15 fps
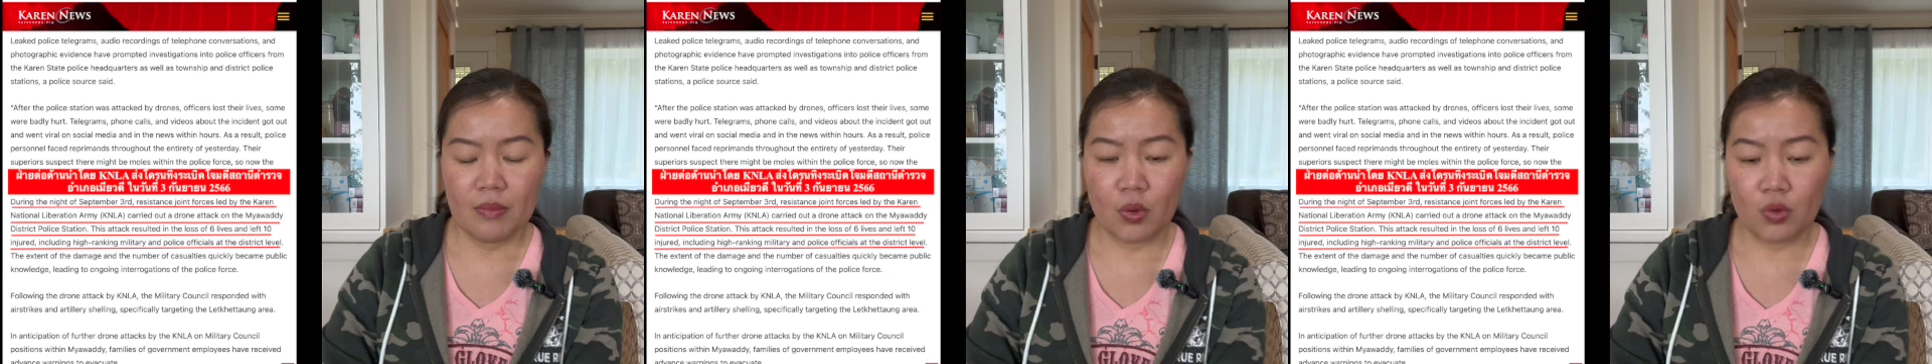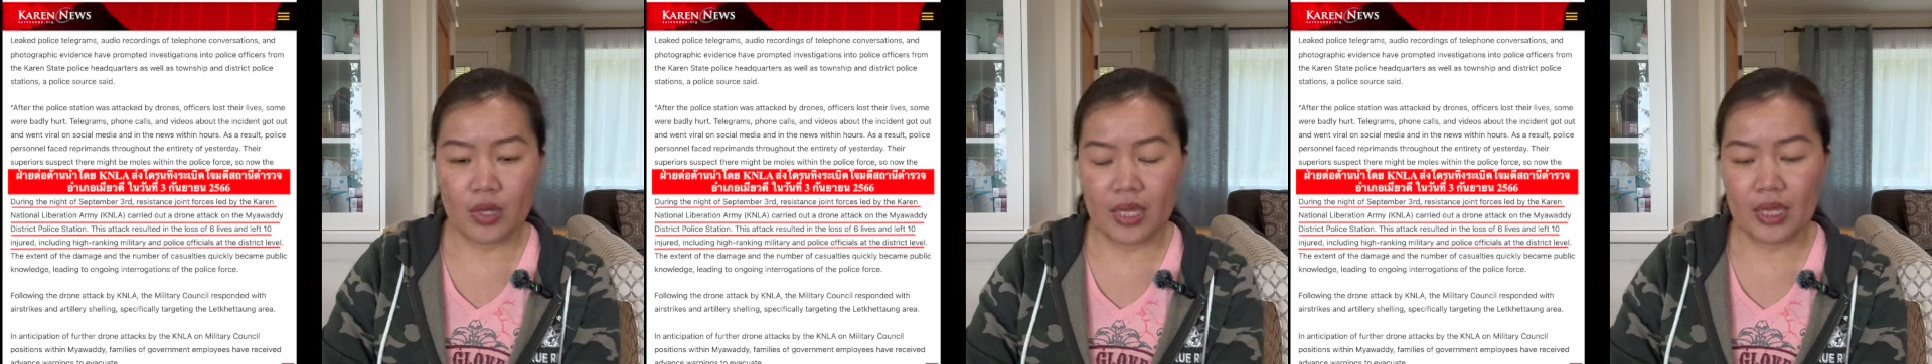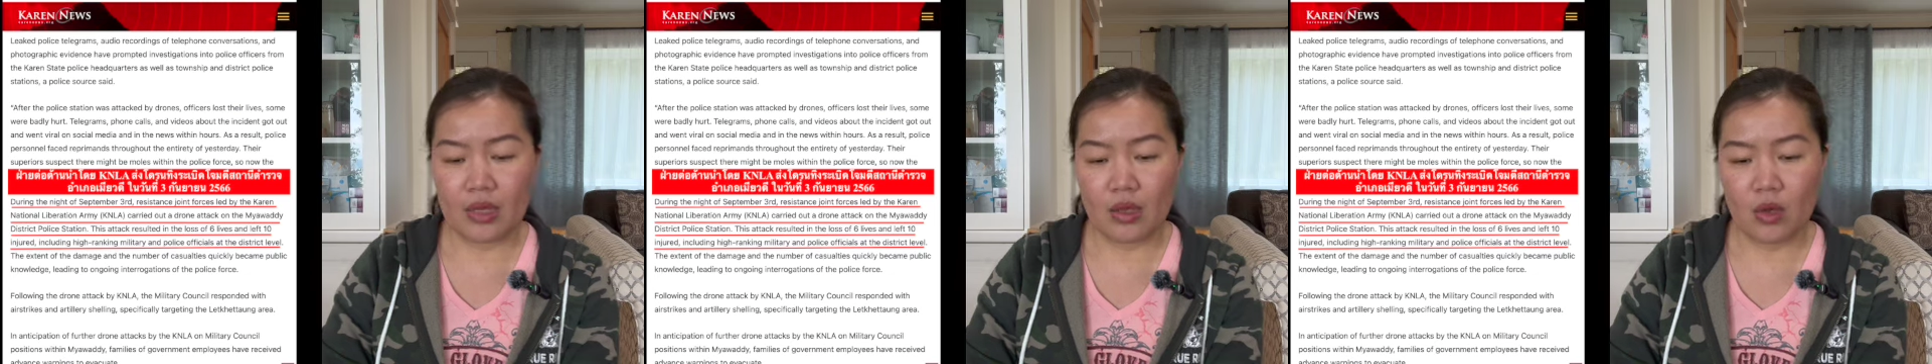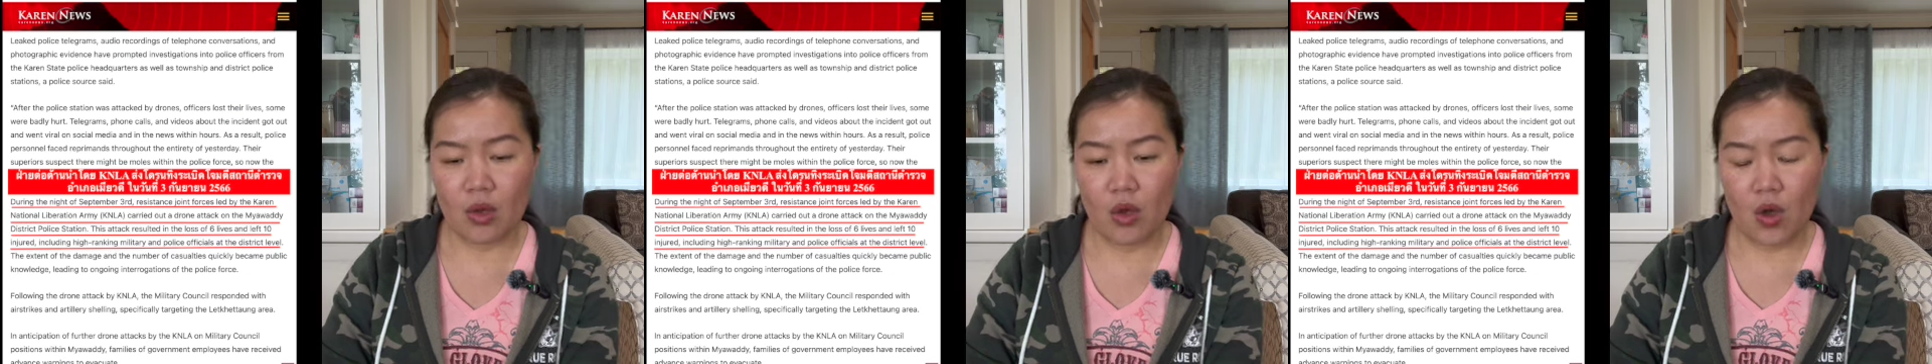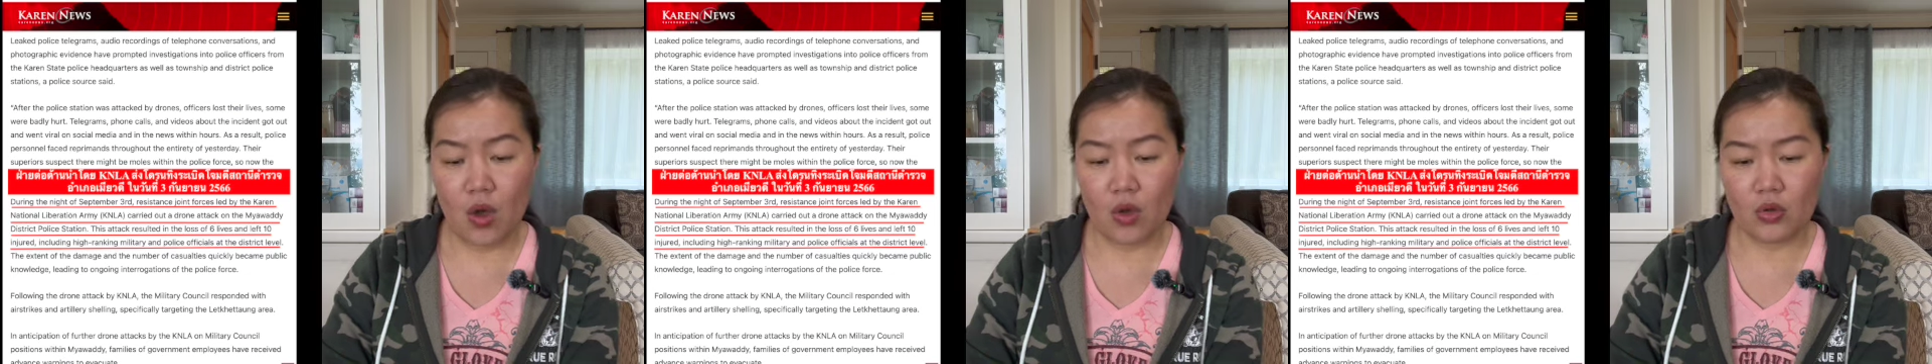พลเอก
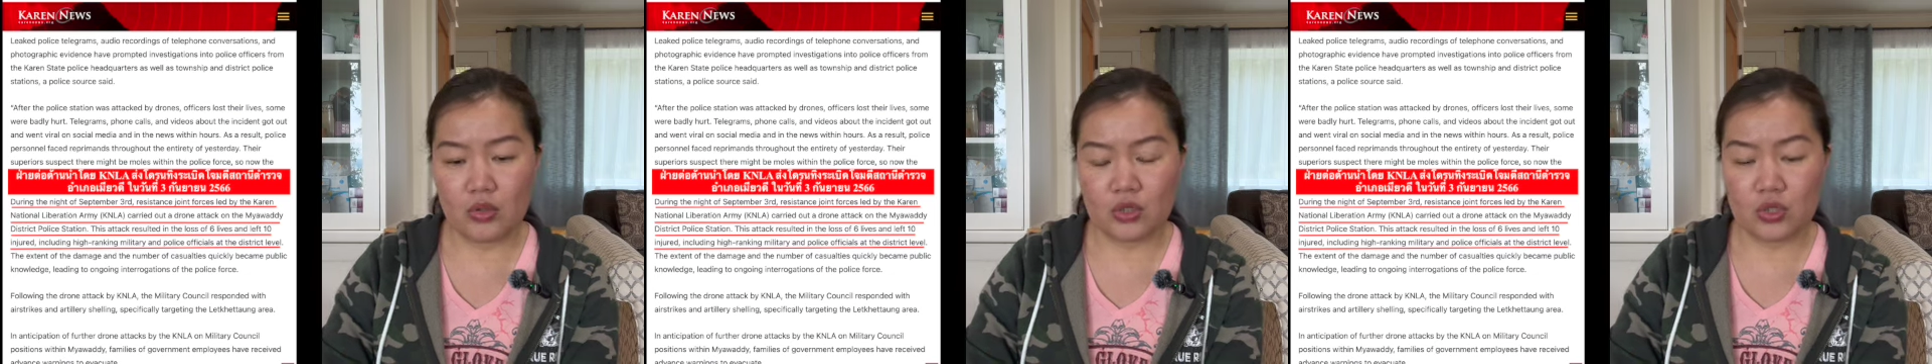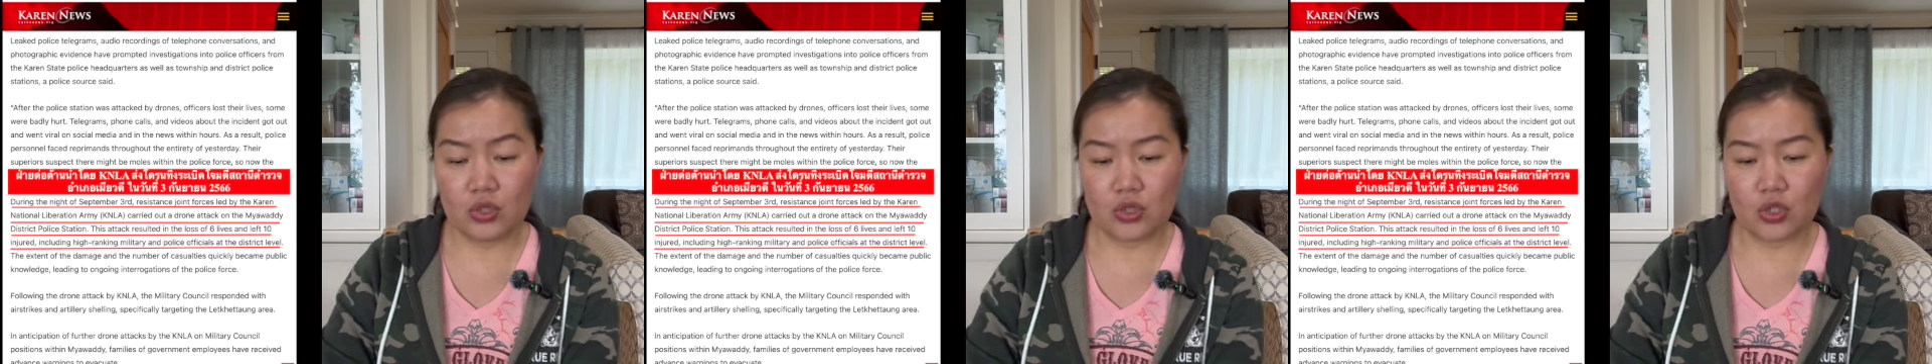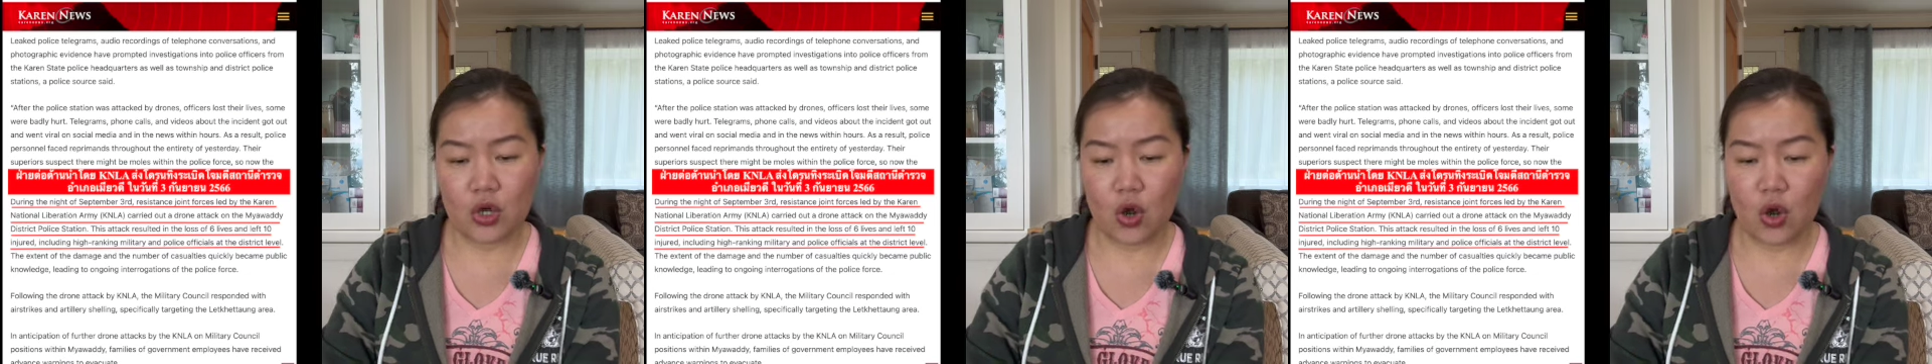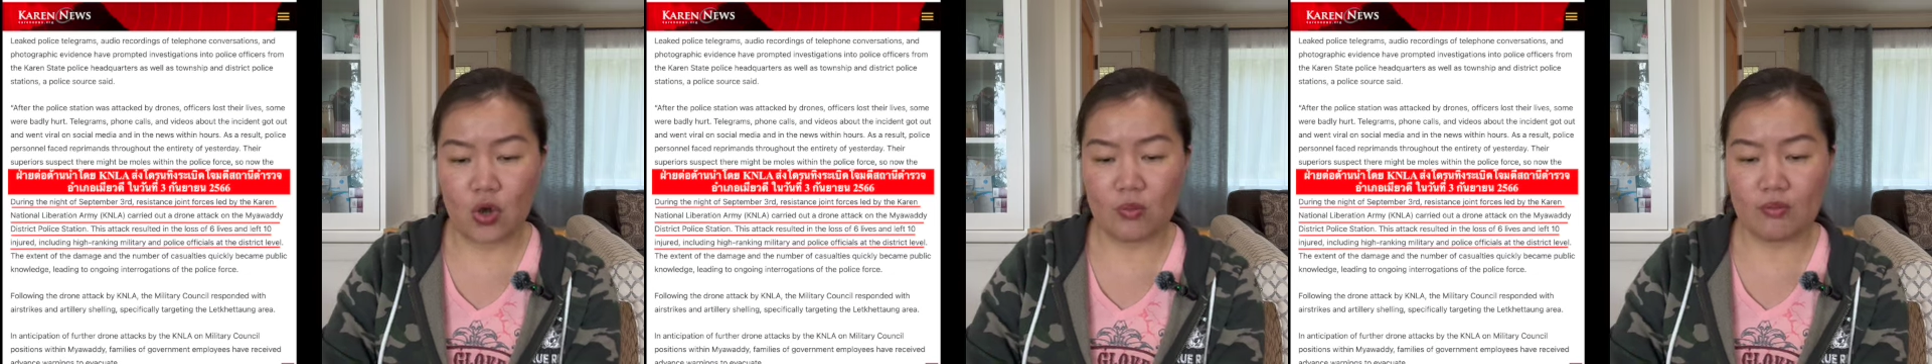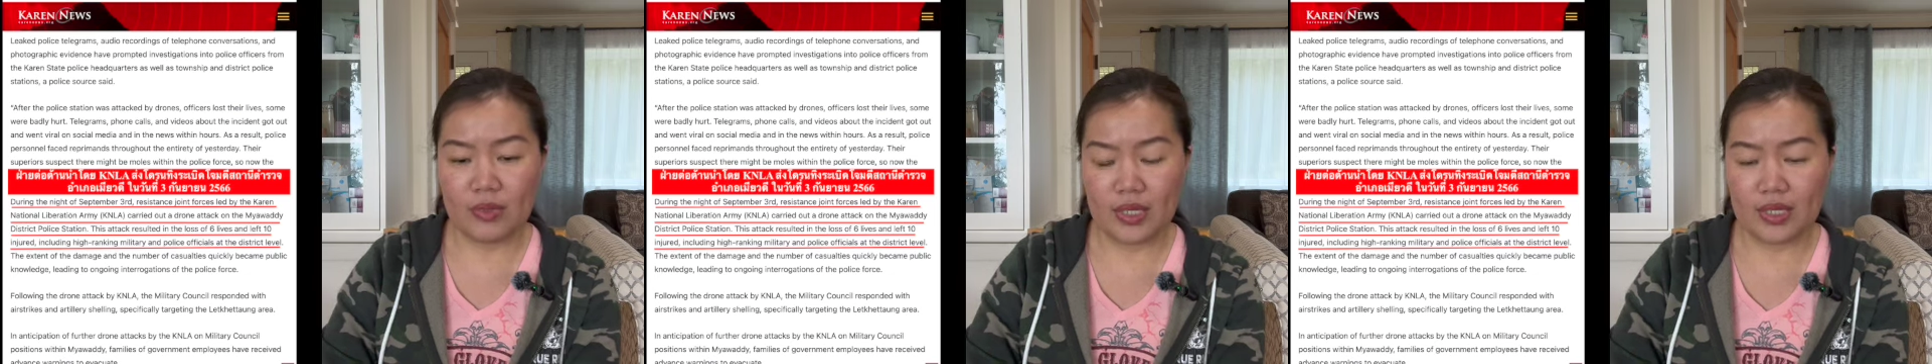องจอ
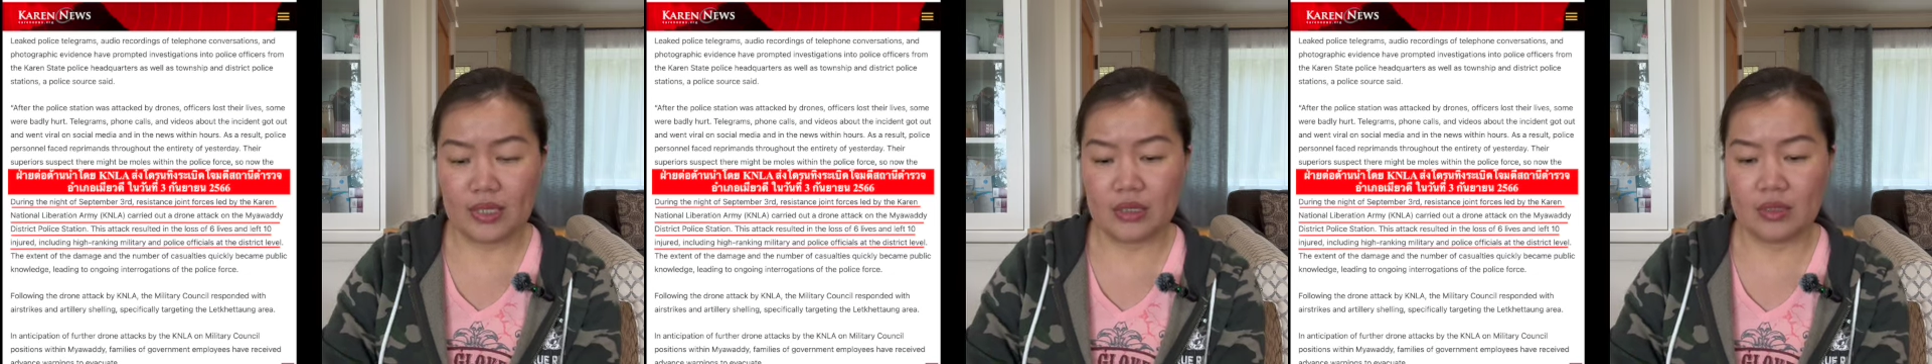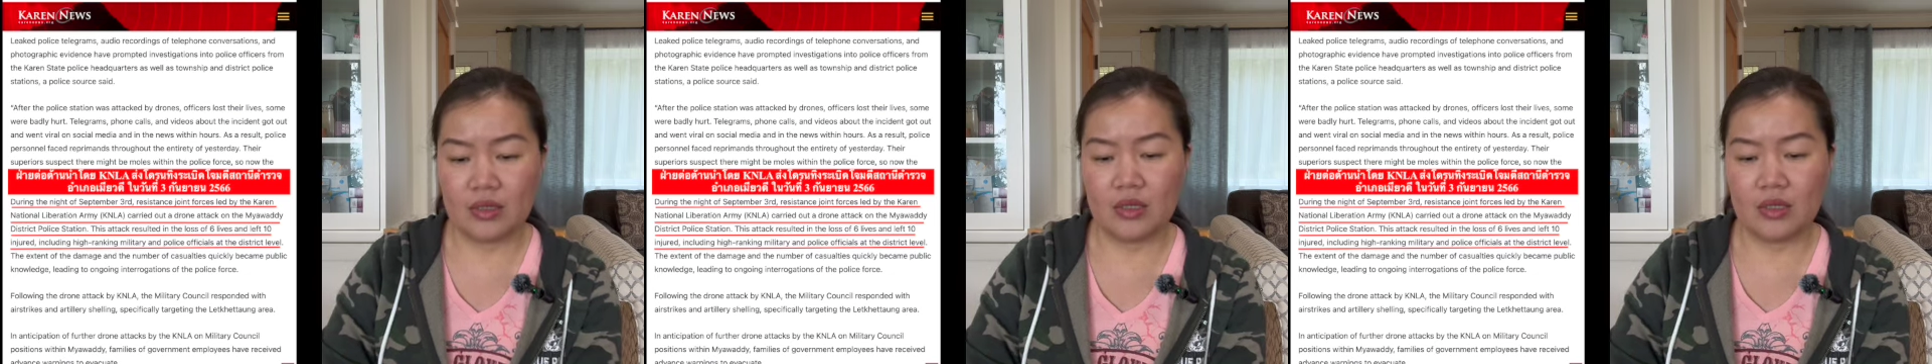มิน